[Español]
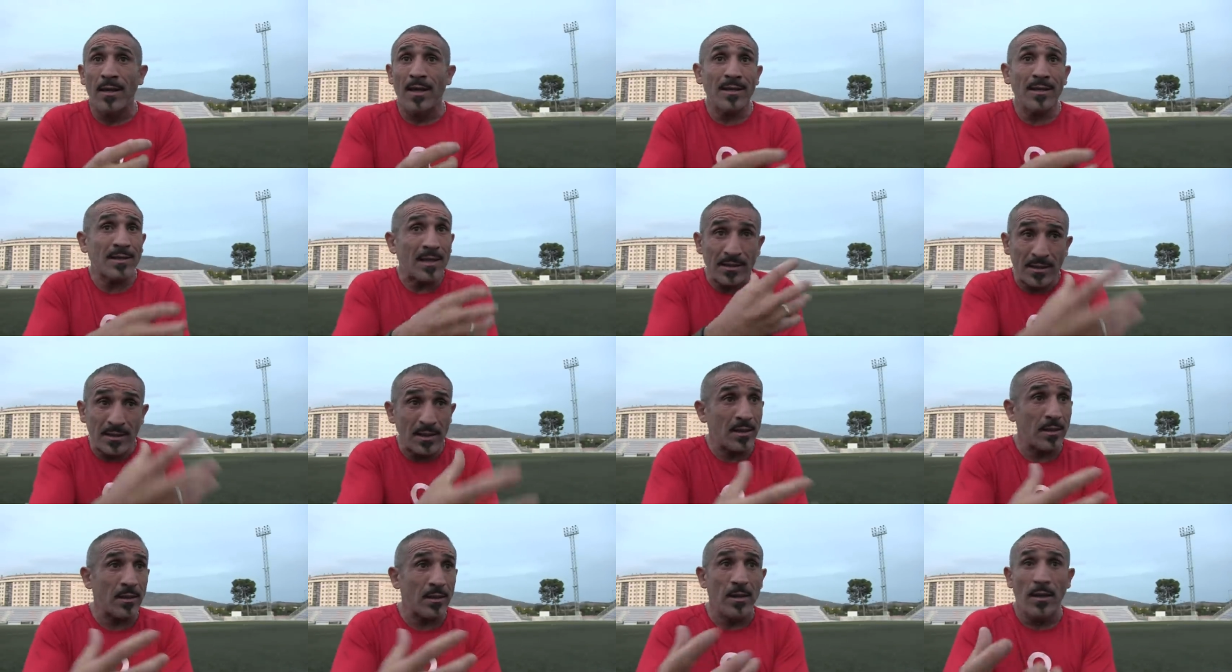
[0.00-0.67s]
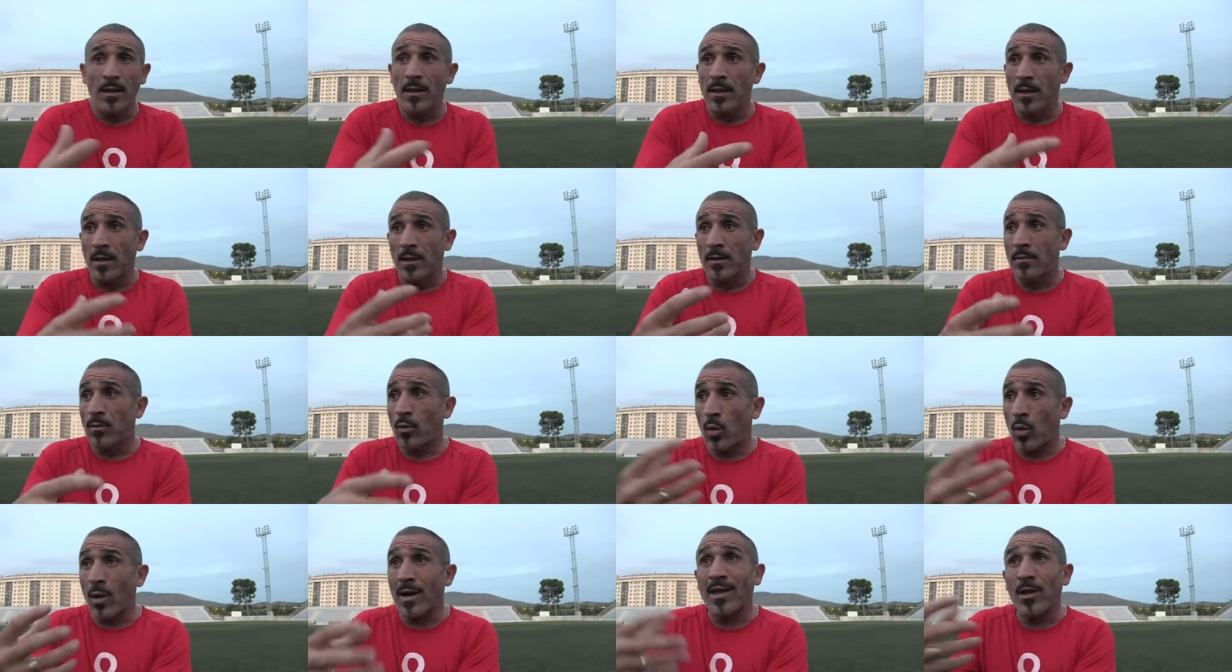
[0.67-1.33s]
es así.
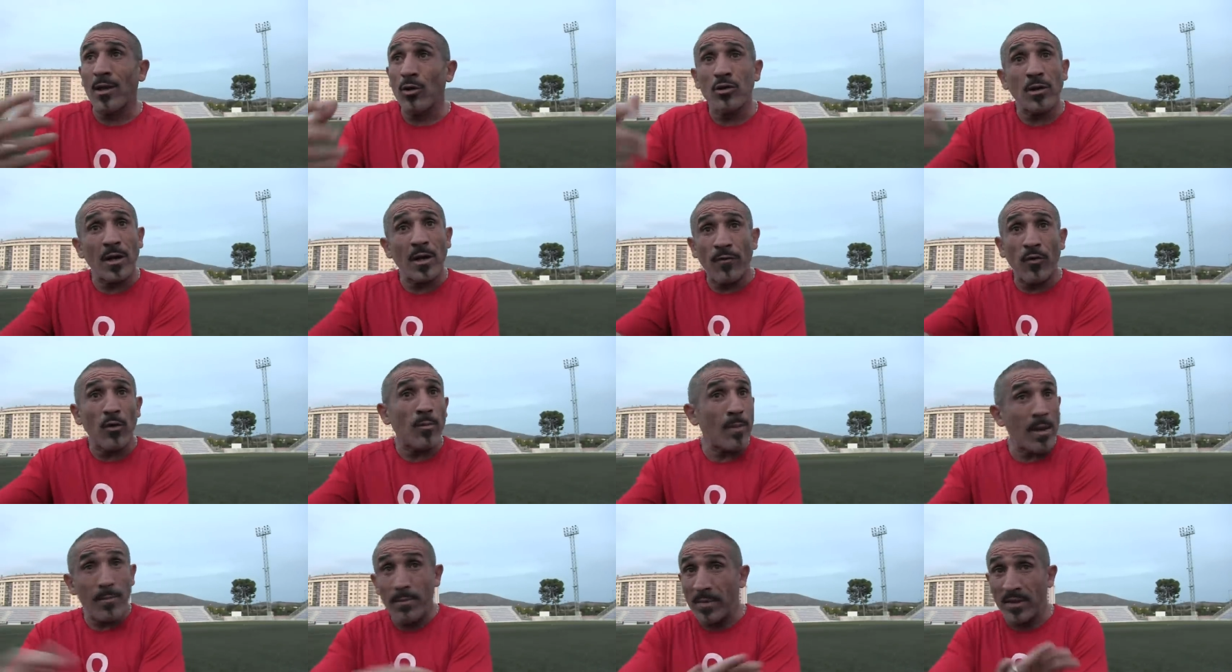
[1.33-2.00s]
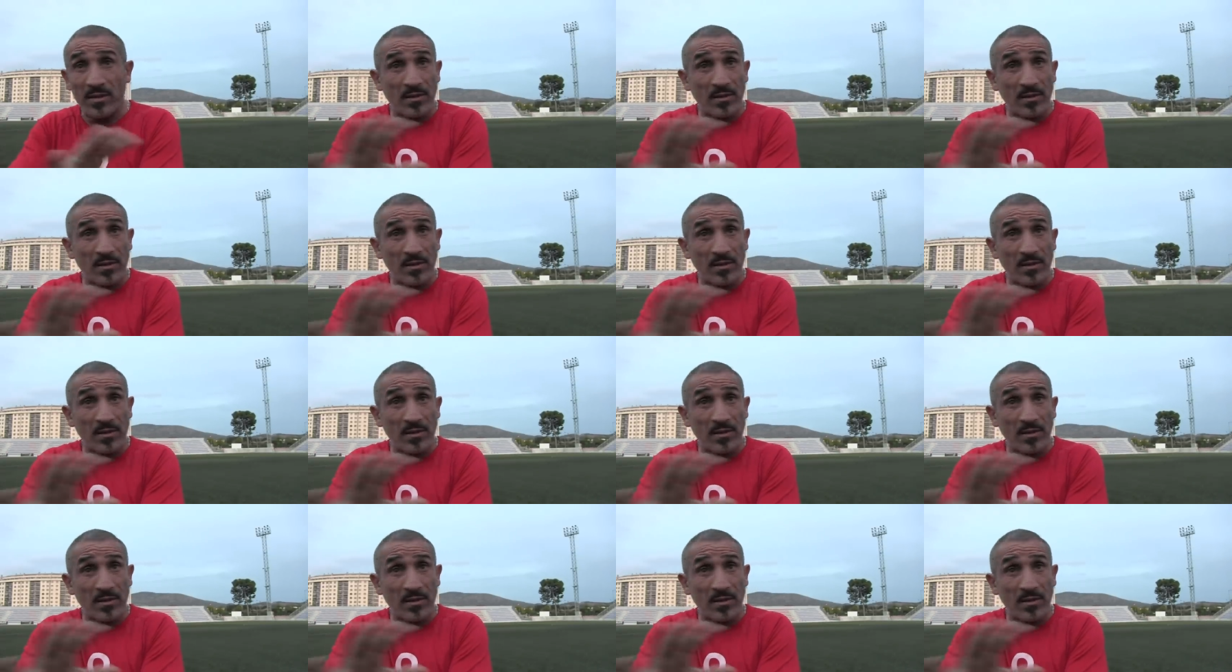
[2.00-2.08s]
Cualquier otra forma es